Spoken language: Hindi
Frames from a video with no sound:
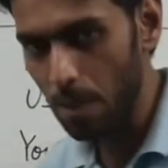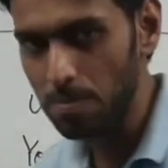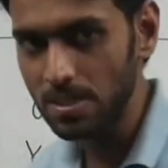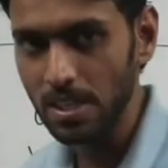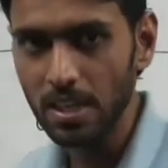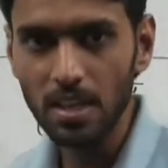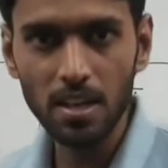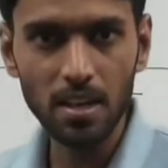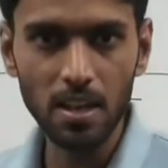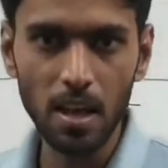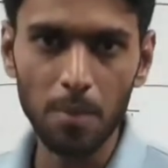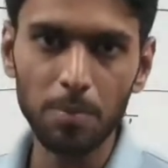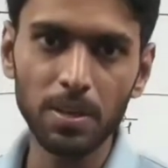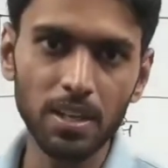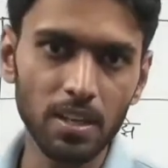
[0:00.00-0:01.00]
आपसे
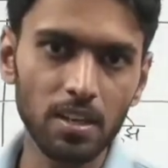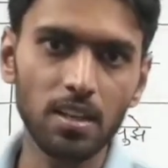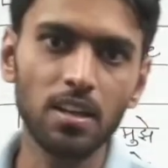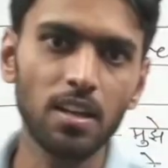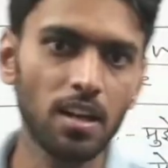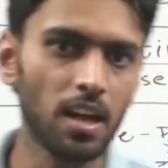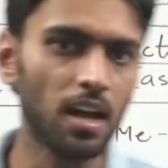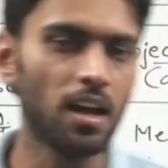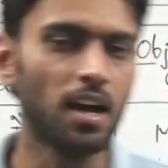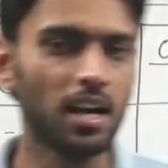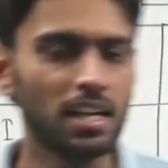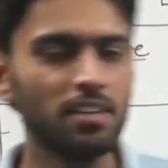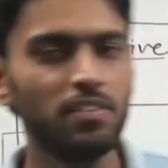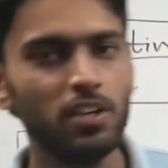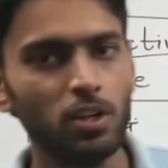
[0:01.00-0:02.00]
अपनी
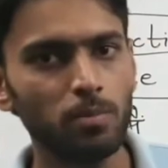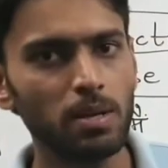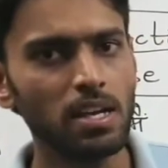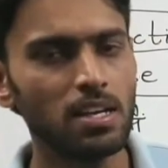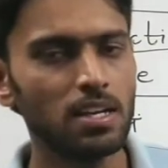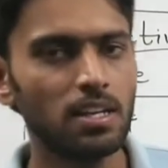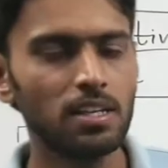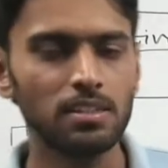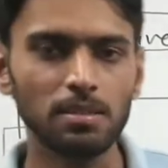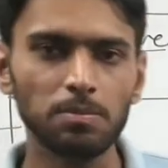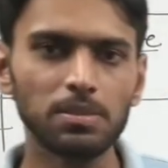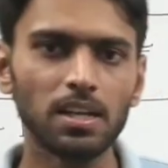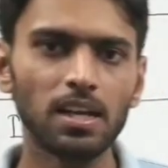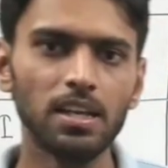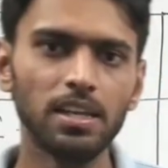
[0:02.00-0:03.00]
अगली वीडियो में
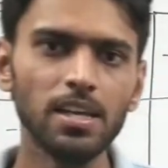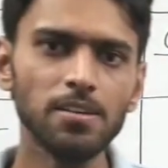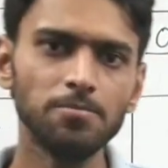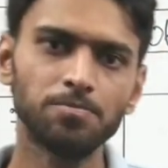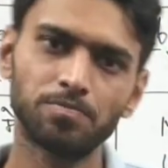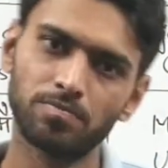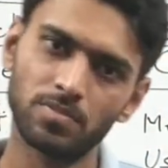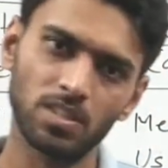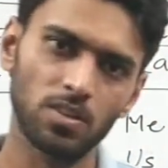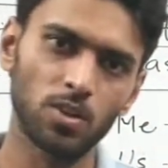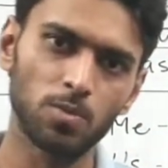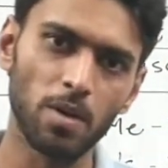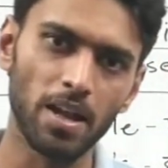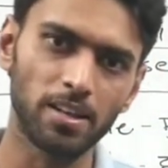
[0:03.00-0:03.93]
तब तक के लिए गुड